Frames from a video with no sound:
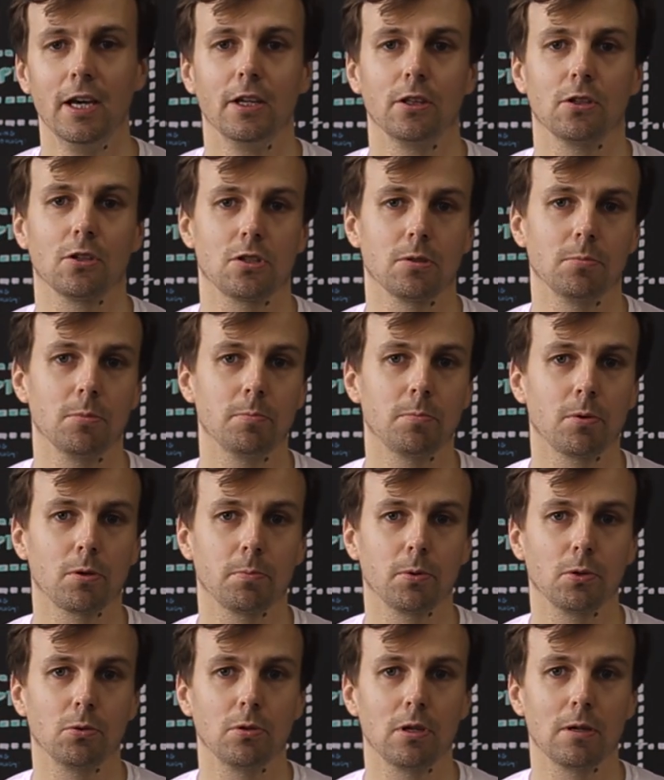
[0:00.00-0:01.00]
To, co my
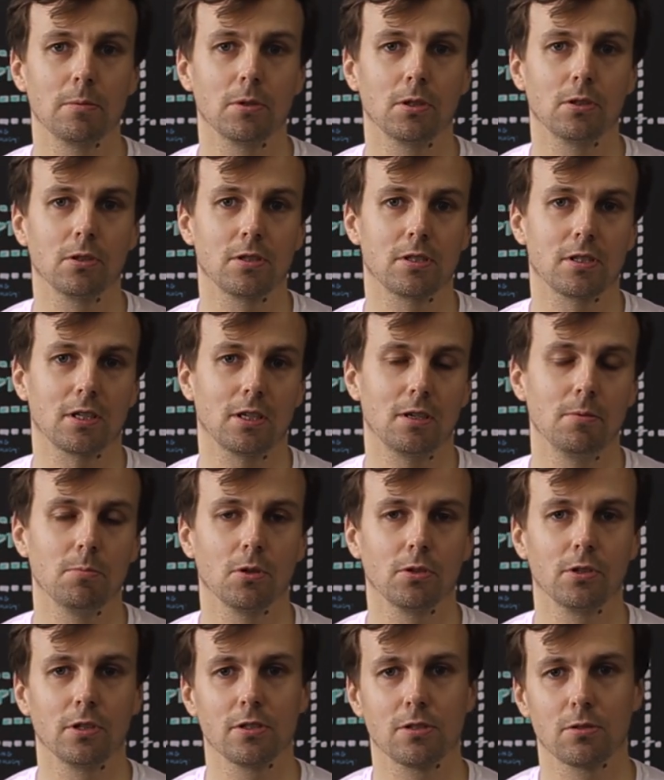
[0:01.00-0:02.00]
proponujemy, to jest taki
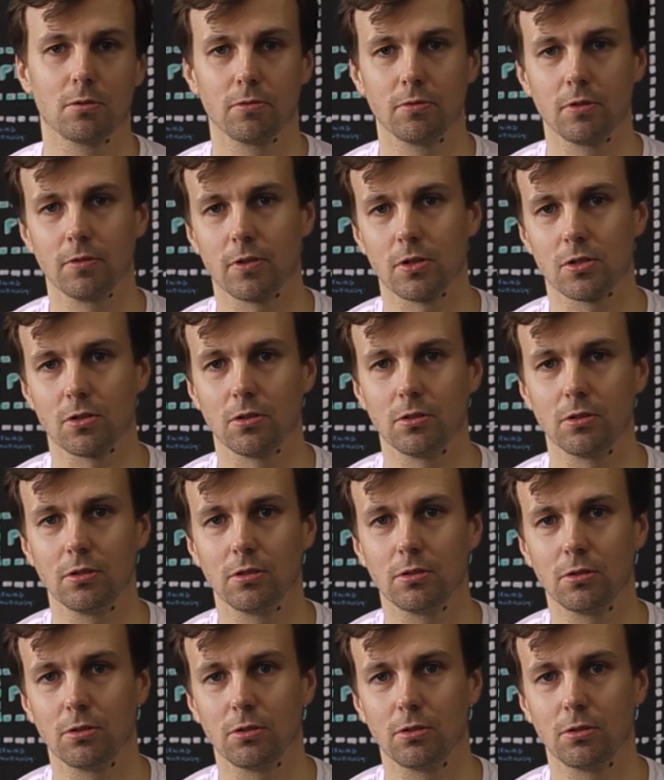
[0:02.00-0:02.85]
model zrównoważony,